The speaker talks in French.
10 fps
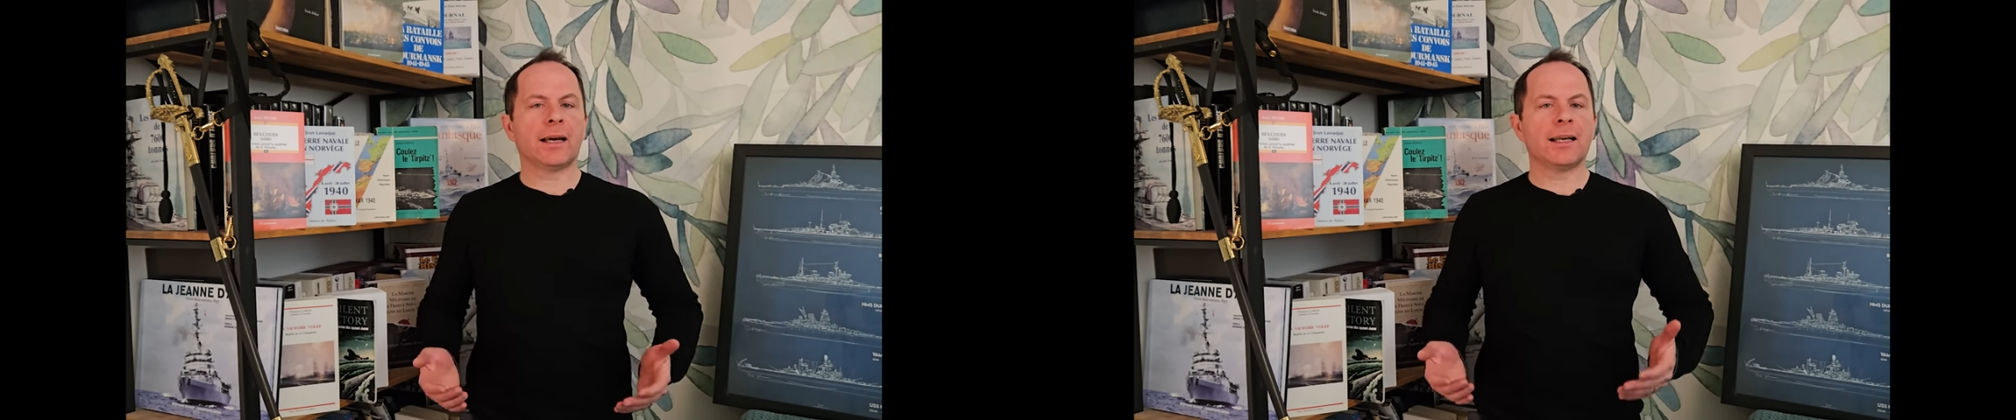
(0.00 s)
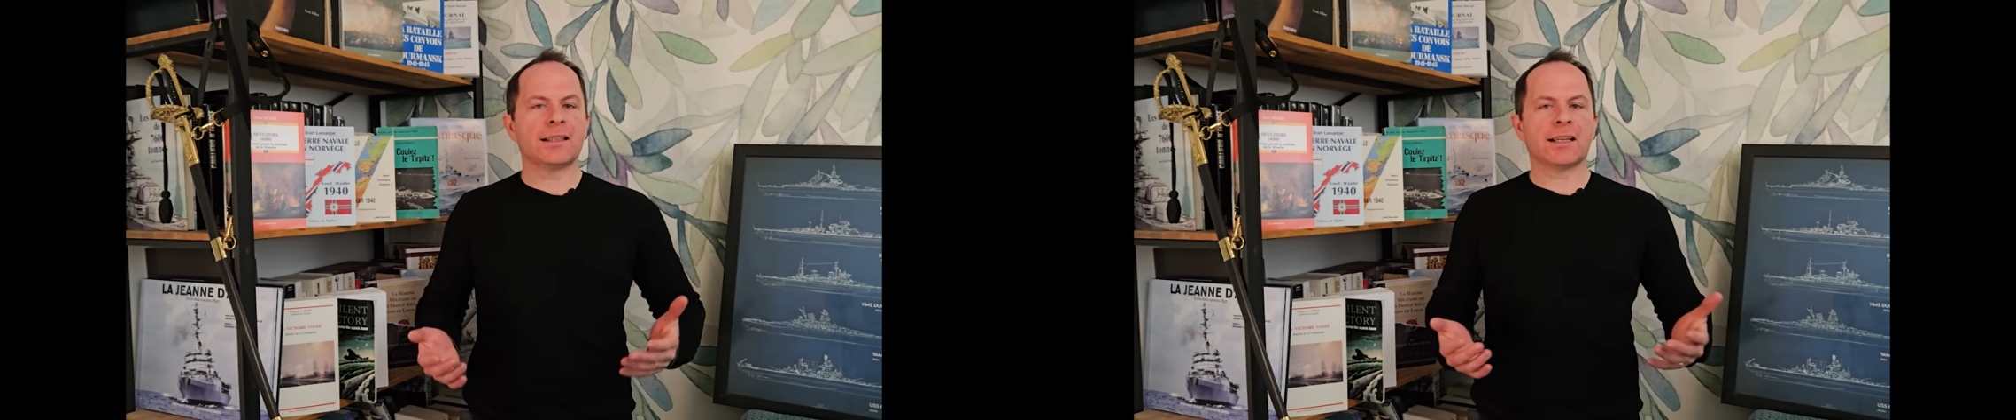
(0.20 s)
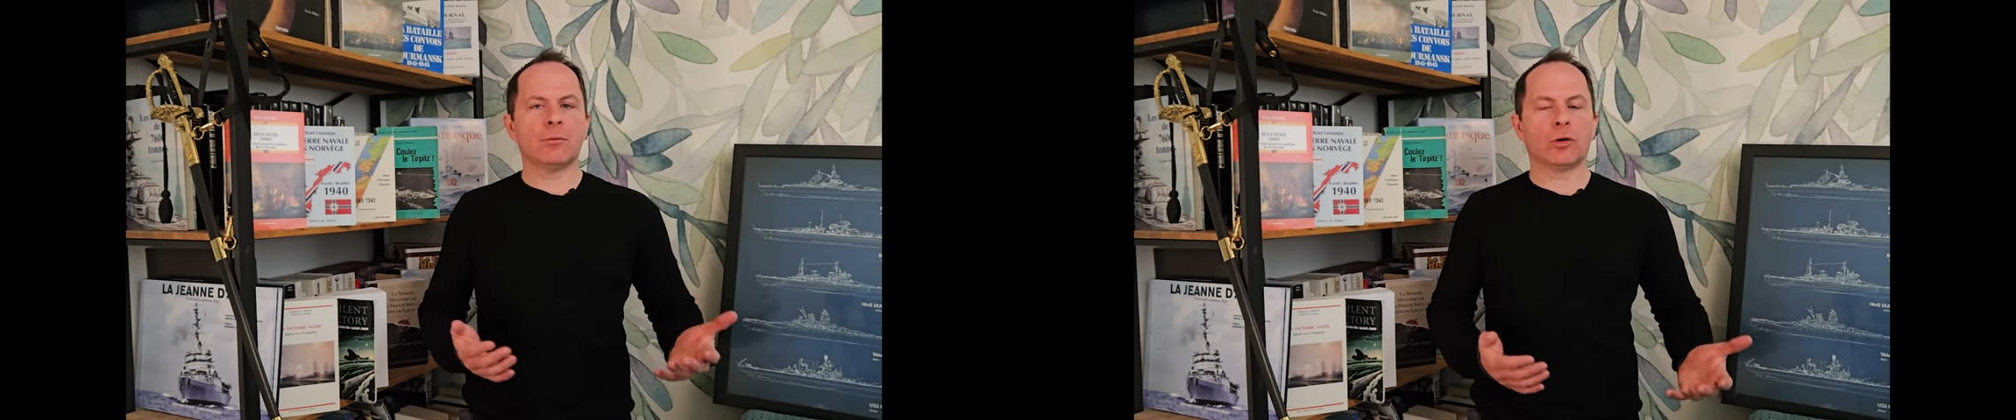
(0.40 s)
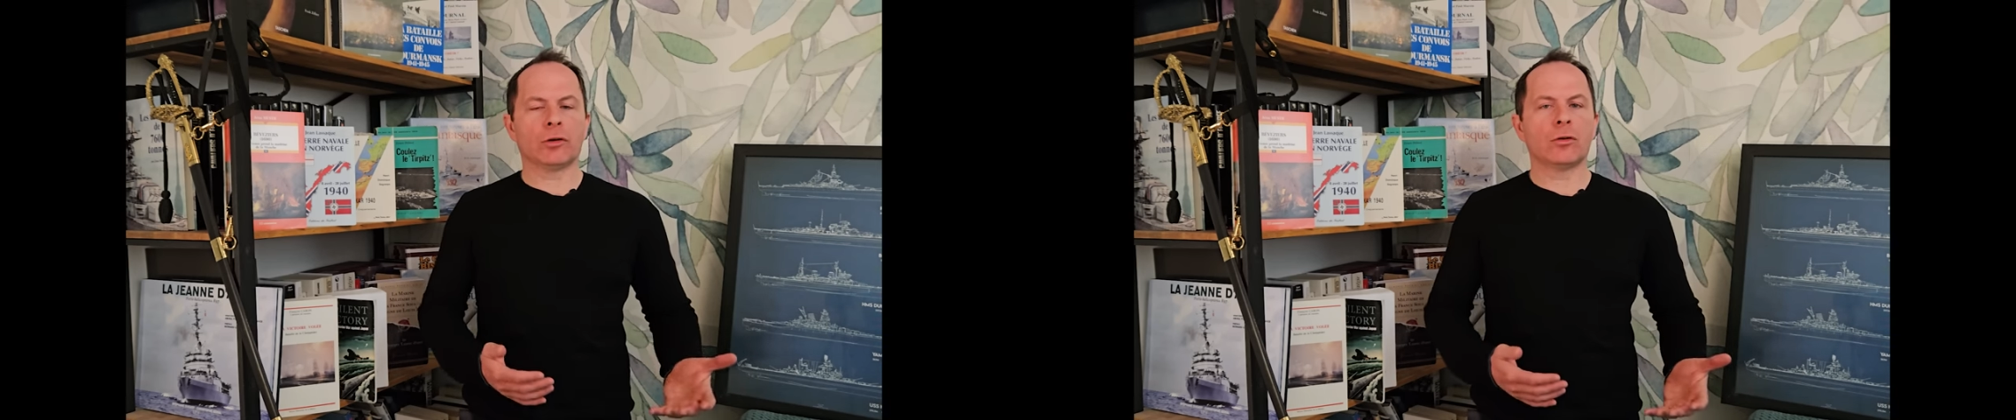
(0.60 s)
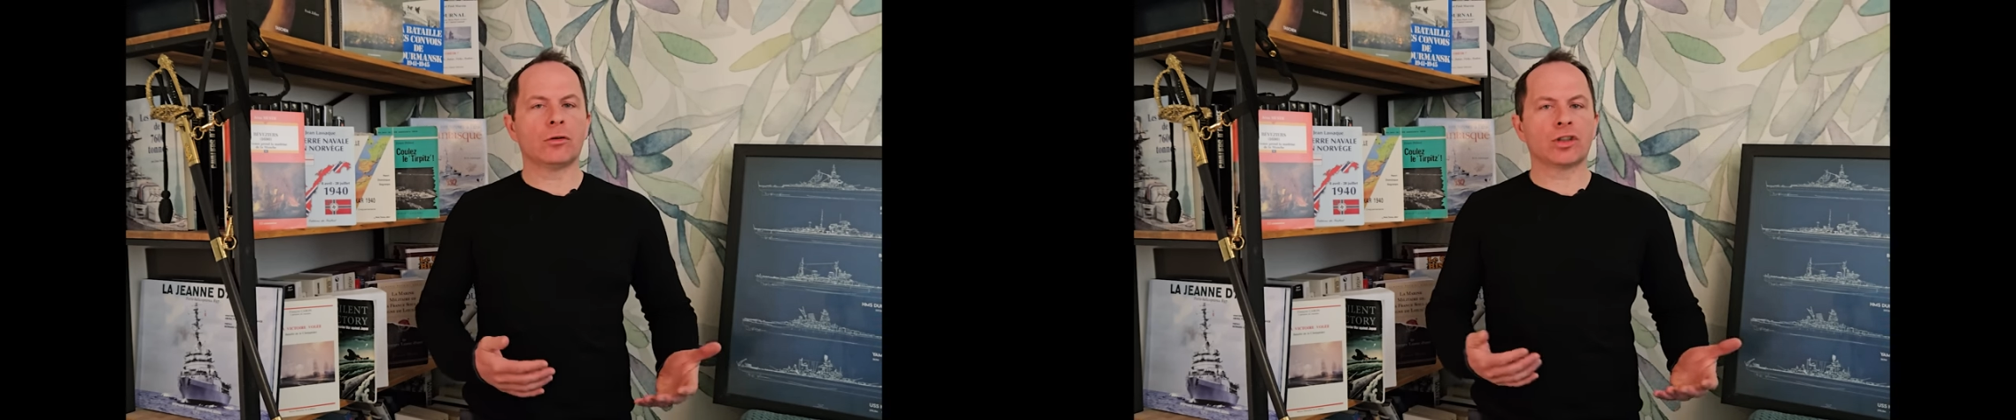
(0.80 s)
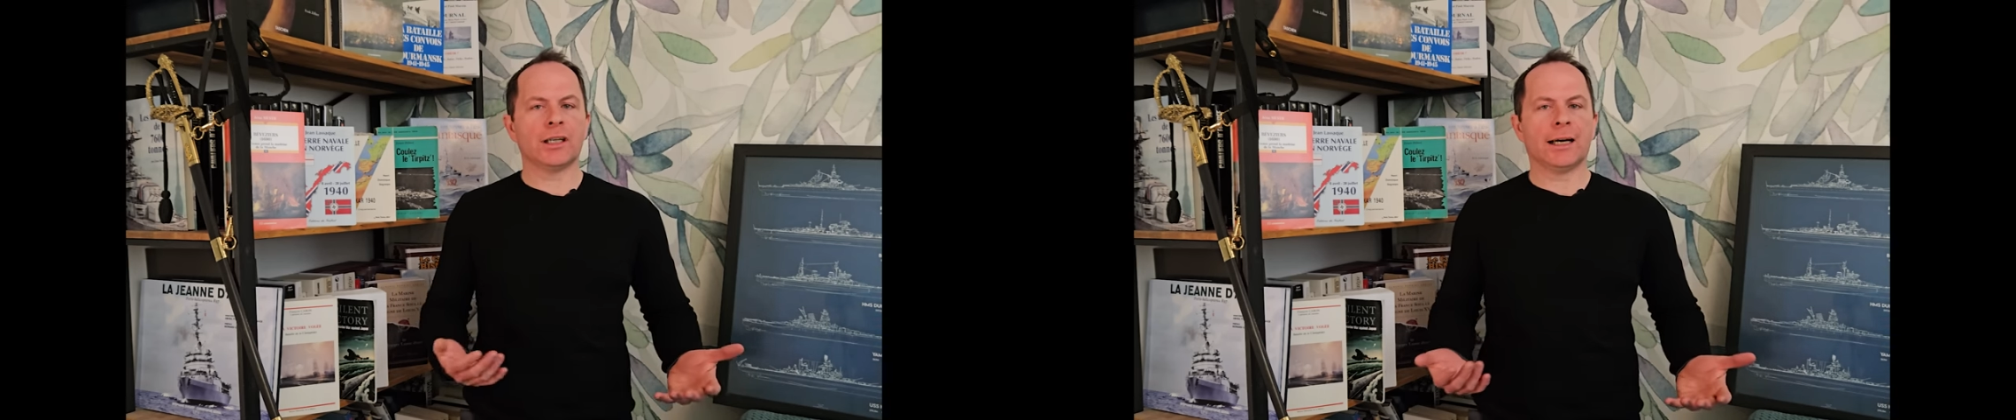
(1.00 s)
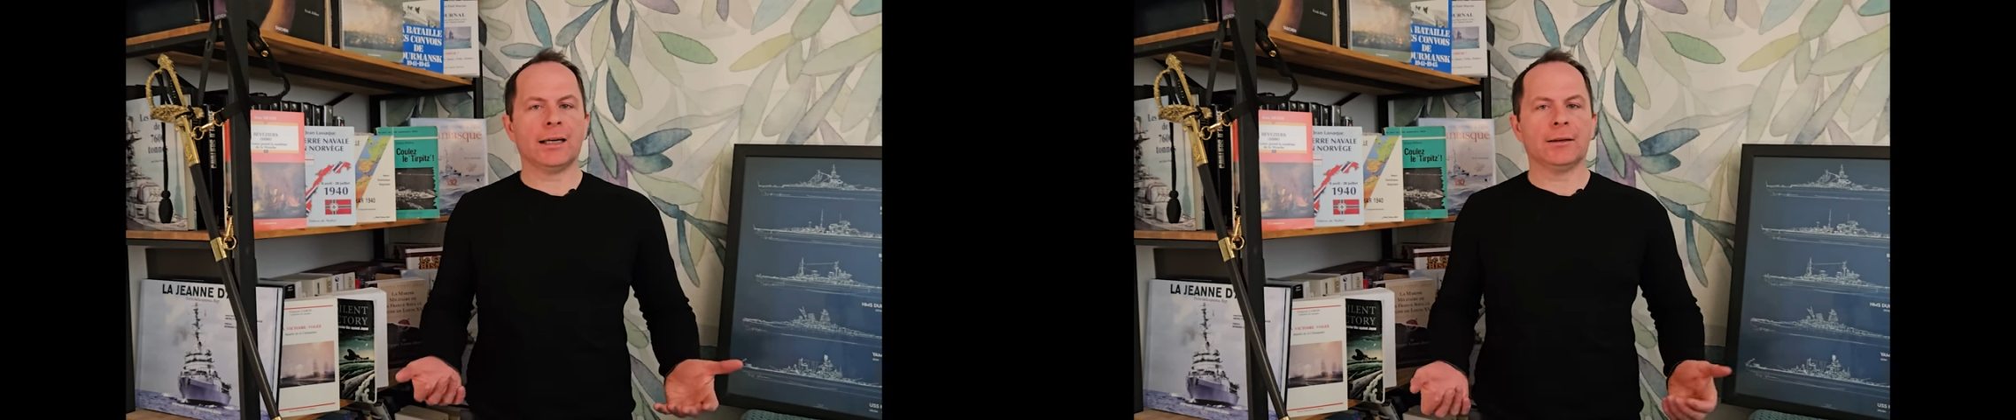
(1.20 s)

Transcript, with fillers: à l'Extrême-Orient en général.